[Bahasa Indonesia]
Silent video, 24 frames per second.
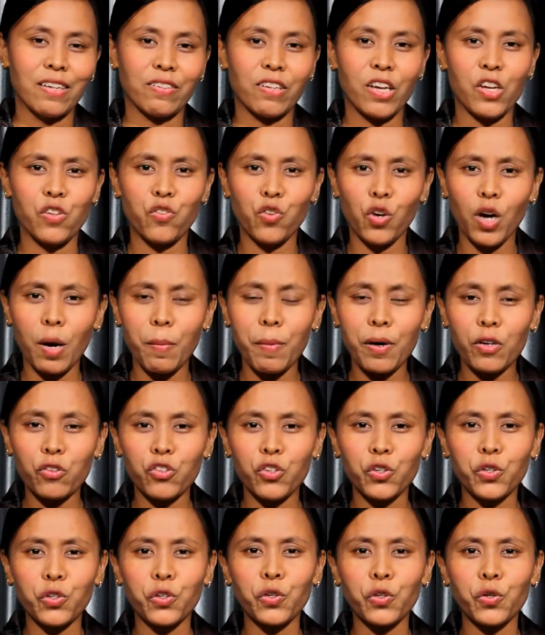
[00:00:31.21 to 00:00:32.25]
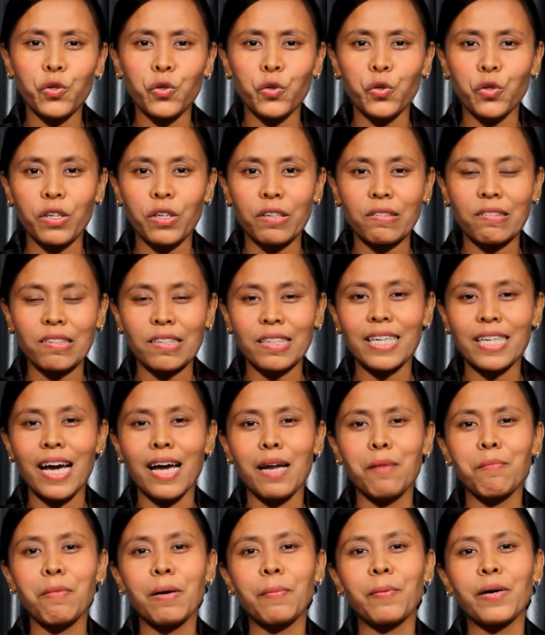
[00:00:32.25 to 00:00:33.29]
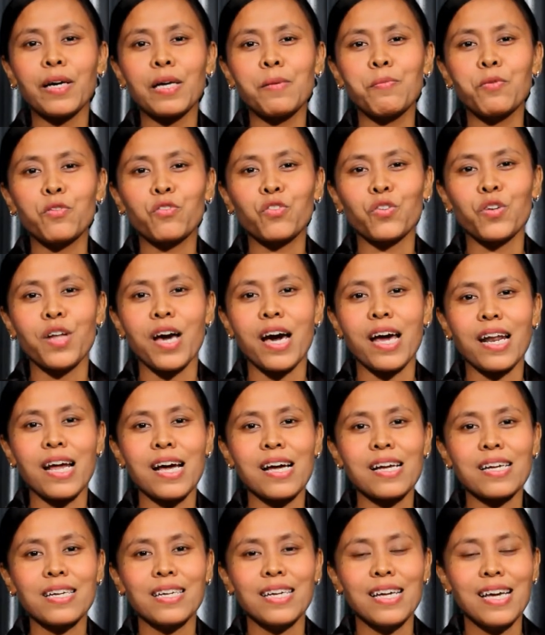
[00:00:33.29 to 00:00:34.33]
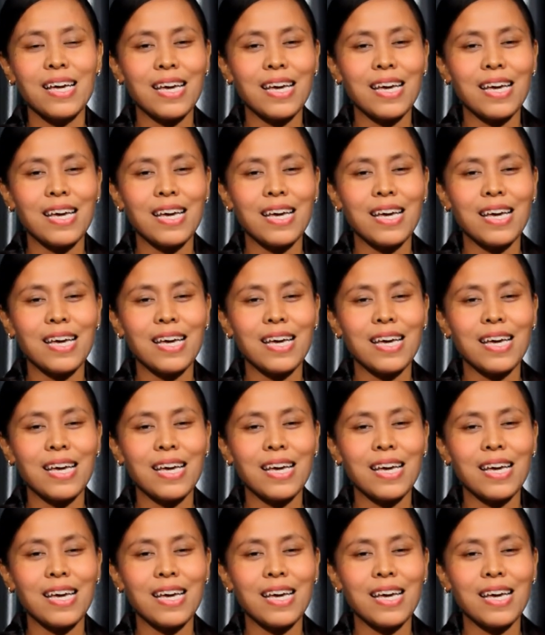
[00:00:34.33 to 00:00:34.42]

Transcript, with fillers: Saya juga bersyukur untuk kesetiaan Bapak Ibu Saudara